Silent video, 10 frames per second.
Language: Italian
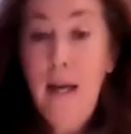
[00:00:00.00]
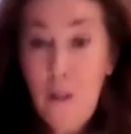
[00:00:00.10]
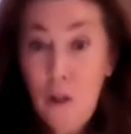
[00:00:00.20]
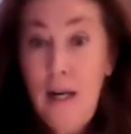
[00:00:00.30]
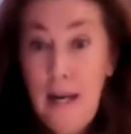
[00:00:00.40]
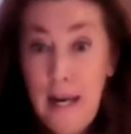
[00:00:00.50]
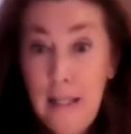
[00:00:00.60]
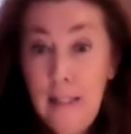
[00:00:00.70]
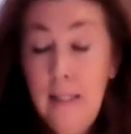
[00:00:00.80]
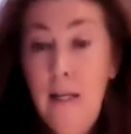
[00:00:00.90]

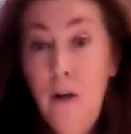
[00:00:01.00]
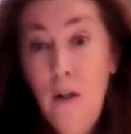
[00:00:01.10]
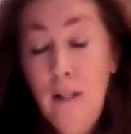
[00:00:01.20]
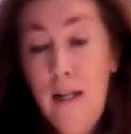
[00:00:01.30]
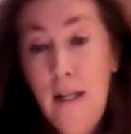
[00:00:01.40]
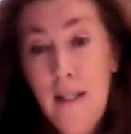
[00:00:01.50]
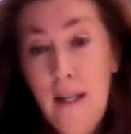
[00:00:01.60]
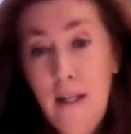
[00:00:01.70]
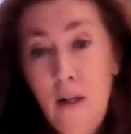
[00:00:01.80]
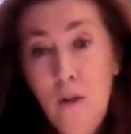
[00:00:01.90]
eccellenza no? del,
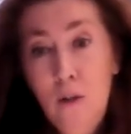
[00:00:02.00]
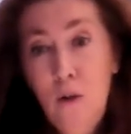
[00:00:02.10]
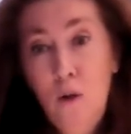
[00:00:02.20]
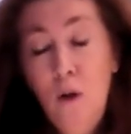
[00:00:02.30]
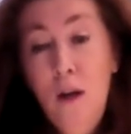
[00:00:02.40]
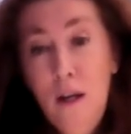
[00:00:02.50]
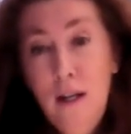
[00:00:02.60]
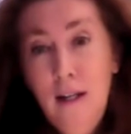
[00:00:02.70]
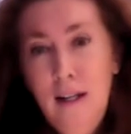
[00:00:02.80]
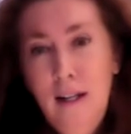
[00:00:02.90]
del, nostro
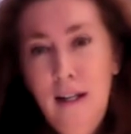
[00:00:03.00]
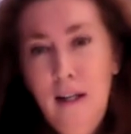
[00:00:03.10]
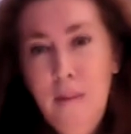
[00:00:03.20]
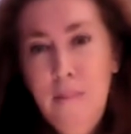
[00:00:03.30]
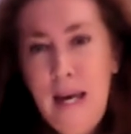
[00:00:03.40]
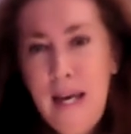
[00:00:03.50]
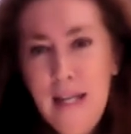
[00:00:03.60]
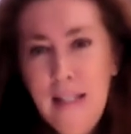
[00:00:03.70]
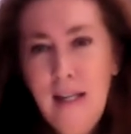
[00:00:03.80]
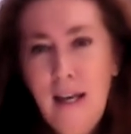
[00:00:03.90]
eh,
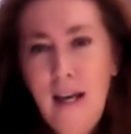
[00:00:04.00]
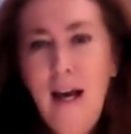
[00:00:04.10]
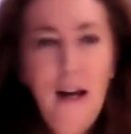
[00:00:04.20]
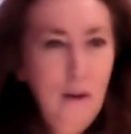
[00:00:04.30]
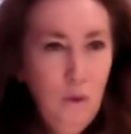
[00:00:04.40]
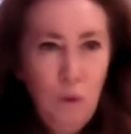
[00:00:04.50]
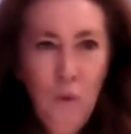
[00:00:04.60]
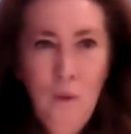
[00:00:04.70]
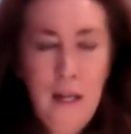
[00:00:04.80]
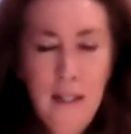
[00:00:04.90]
paese che ha avuto
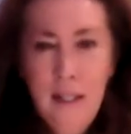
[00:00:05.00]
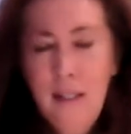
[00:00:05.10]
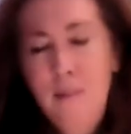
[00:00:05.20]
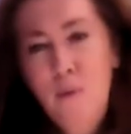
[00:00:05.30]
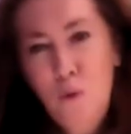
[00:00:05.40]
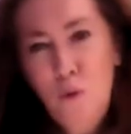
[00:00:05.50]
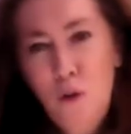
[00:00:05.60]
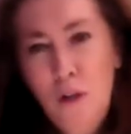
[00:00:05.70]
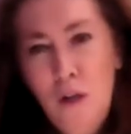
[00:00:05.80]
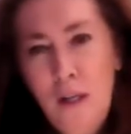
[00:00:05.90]
un grandissimo
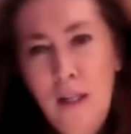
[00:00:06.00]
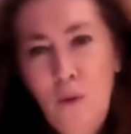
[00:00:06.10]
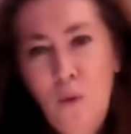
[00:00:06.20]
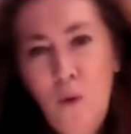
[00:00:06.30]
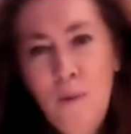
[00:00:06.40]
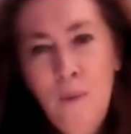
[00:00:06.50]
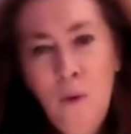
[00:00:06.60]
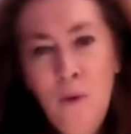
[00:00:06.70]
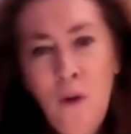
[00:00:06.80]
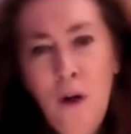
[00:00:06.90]
successo anche in tutto il
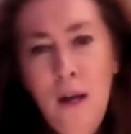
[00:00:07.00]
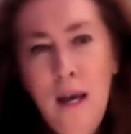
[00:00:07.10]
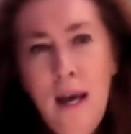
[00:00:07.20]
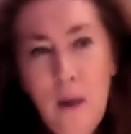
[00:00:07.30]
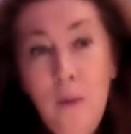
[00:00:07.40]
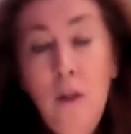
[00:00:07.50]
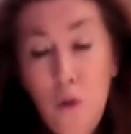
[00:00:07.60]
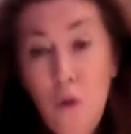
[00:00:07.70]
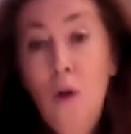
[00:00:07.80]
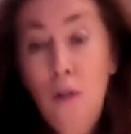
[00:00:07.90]
mondo e quindi ci
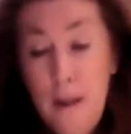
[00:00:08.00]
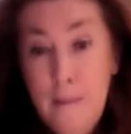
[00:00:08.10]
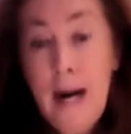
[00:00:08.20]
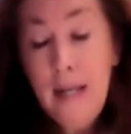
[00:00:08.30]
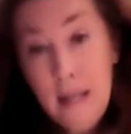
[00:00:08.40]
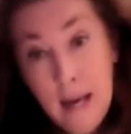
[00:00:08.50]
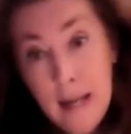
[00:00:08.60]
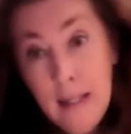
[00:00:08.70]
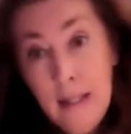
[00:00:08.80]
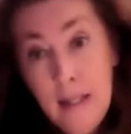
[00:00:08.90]
sono dei brani
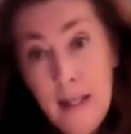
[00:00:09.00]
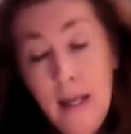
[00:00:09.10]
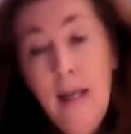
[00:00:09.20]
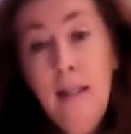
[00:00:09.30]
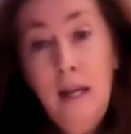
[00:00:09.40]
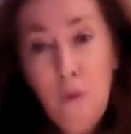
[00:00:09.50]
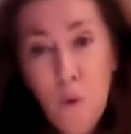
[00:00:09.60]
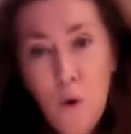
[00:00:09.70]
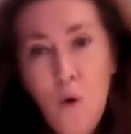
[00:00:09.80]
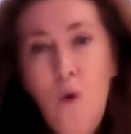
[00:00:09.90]
inediti nel
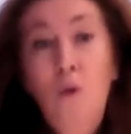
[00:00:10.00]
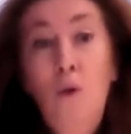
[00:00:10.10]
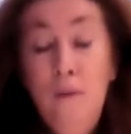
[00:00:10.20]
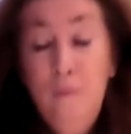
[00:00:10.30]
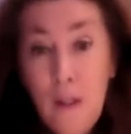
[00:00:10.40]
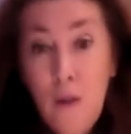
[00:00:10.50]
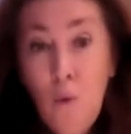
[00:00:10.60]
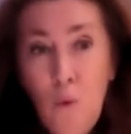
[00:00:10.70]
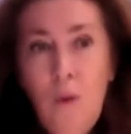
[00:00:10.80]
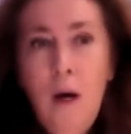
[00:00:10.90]
tuo corto. Invito
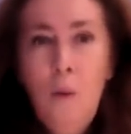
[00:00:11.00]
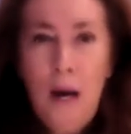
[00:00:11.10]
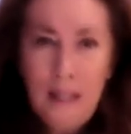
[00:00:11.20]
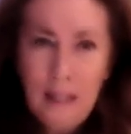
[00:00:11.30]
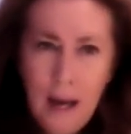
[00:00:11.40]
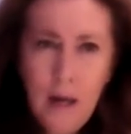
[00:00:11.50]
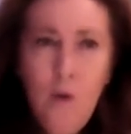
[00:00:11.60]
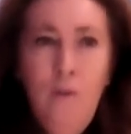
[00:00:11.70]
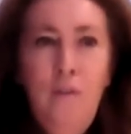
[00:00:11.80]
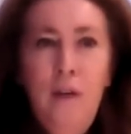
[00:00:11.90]
tutti a
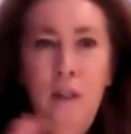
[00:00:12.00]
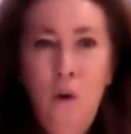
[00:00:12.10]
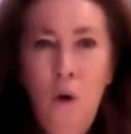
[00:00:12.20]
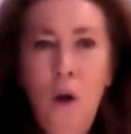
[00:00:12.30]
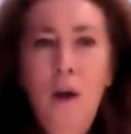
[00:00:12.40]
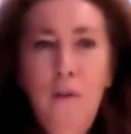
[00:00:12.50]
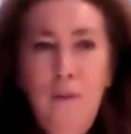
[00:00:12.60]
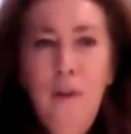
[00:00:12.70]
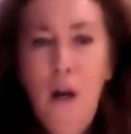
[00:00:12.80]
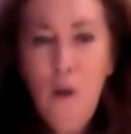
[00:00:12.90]
guardarlo fino,
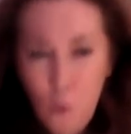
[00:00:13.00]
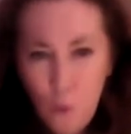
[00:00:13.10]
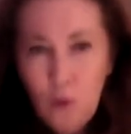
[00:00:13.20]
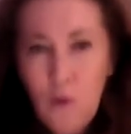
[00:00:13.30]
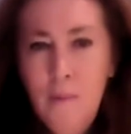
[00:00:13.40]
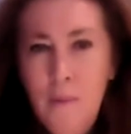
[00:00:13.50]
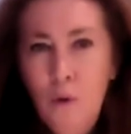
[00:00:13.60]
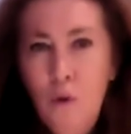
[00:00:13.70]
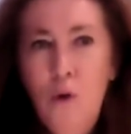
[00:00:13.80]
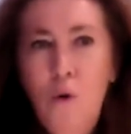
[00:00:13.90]
fino all'ultimo
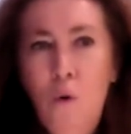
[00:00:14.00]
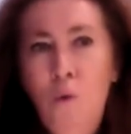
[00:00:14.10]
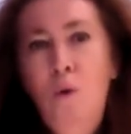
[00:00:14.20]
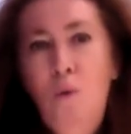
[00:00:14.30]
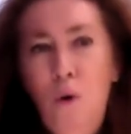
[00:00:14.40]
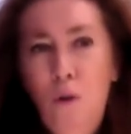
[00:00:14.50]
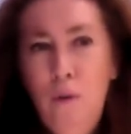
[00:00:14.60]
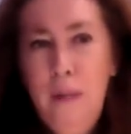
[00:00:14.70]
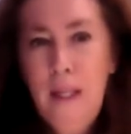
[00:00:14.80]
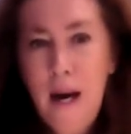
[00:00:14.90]
secondo, il tuo
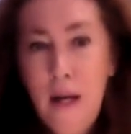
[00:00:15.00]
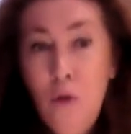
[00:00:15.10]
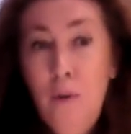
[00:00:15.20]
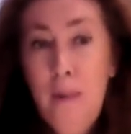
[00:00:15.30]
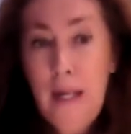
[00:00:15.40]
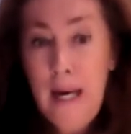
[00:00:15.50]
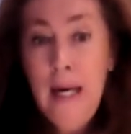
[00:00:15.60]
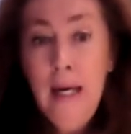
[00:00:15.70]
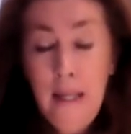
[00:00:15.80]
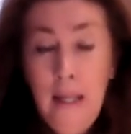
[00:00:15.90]
cortometraggio, perché
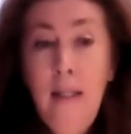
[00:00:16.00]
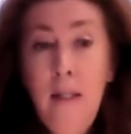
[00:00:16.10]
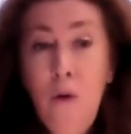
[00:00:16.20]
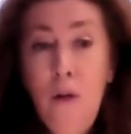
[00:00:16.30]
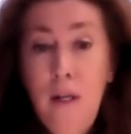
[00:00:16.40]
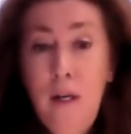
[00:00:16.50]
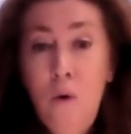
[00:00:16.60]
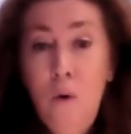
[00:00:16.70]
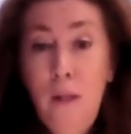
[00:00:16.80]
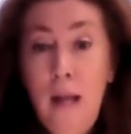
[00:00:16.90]
nei titoli di
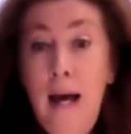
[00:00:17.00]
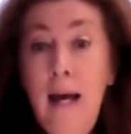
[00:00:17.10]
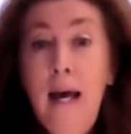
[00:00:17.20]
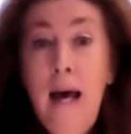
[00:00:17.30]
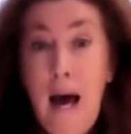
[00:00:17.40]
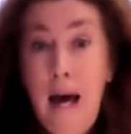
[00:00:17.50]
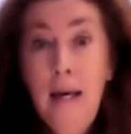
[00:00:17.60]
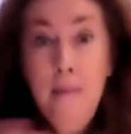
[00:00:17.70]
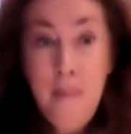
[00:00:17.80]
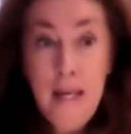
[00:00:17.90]
coda
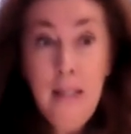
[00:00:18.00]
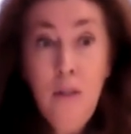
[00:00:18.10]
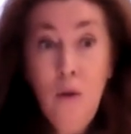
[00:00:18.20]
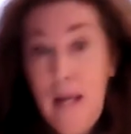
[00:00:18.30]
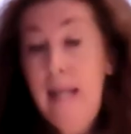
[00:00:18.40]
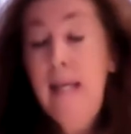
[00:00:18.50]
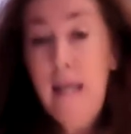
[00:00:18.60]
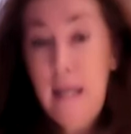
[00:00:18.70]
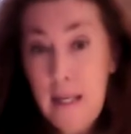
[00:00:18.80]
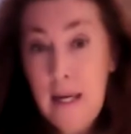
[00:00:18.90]
hai messo delle
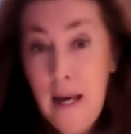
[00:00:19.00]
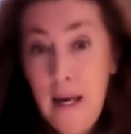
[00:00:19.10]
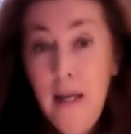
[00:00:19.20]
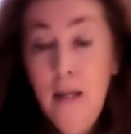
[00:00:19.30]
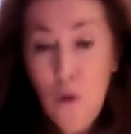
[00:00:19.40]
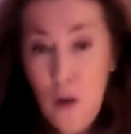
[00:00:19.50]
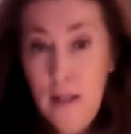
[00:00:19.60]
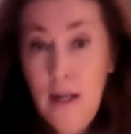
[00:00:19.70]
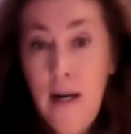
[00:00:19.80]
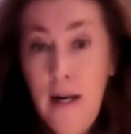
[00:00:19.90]
chicche cioè eh
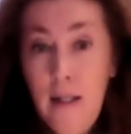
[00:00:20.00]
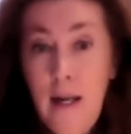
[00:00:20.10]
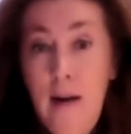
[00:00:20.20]
delle eh